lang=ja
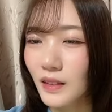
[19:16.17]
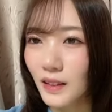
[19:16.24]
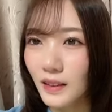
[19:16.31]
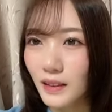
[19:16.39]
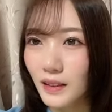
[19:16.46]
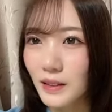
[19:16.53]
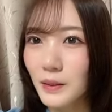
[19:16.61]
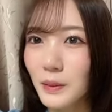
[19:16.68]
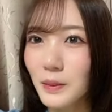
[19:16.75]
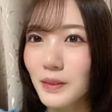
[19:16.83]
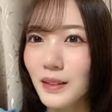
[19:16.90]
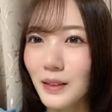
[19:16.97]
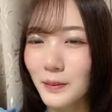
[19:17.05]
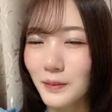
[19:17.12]
ありがとうご
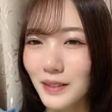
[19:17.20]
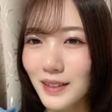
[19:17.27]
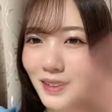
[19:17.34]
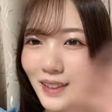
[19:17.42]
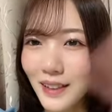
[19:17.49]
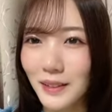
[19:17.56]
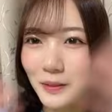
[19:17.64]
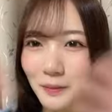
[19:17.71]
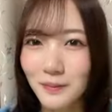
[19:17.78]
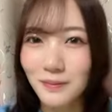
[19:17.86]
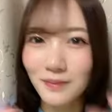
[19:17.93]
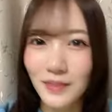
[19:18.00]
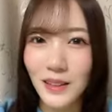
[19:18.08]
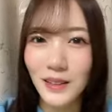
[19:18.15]
ざいました
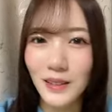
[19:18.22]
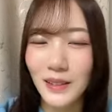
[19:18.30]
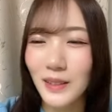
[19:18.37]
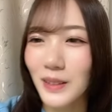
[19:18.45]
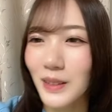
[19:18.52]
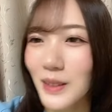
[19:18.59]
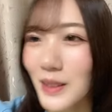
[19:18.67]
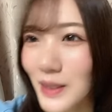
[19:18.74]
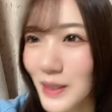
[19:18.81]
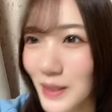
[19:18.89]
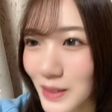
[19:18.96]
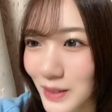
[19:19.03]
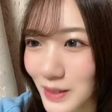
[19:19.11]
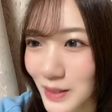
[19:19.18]
良いお
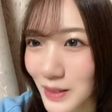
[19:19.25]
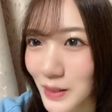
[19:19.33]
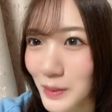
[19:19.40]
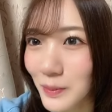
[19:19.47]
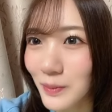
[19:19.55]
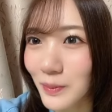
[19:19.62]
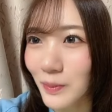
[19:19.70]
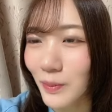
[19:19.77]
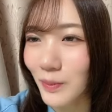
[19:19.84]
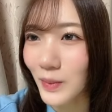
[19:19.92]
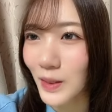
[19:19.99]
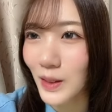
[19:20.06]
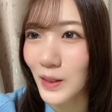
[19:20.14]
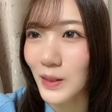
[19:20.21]
年を
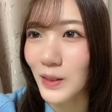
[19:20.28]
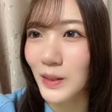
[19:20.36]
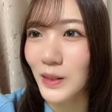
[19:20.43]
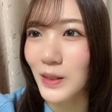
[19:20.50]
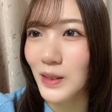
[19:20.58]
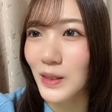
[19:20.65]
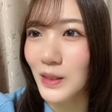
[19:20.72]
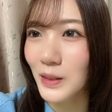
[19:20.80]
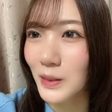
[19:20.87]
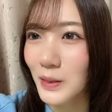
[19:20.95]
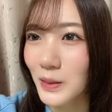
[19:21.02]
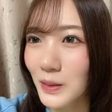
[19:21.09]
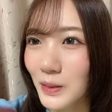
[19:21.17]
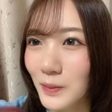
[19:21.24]
良いお年
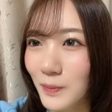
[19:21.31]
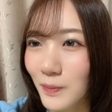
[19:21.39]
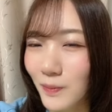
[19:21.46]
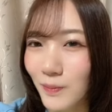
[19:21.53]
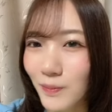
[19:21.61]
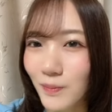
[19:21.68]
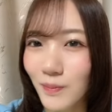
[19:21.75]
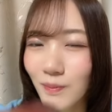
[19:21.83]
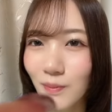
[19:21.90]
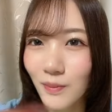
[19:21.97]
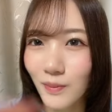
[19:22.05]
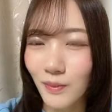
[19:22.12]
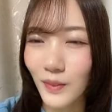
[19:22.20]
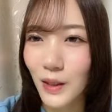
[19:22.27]
を
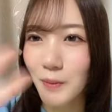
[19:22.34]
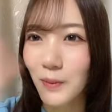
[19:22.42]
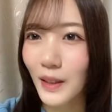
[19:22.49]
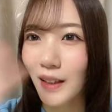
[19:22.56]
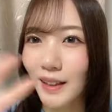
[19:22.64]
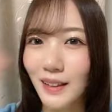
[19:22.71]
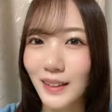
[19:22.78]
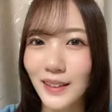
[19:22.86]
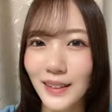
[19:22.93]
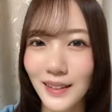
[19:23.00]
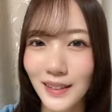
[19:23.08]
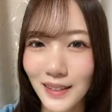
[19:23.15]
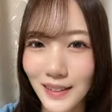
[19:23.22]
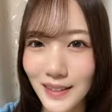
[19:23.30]

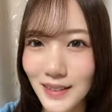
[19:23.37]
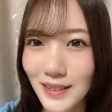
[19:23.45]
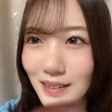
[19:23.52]
バイバイ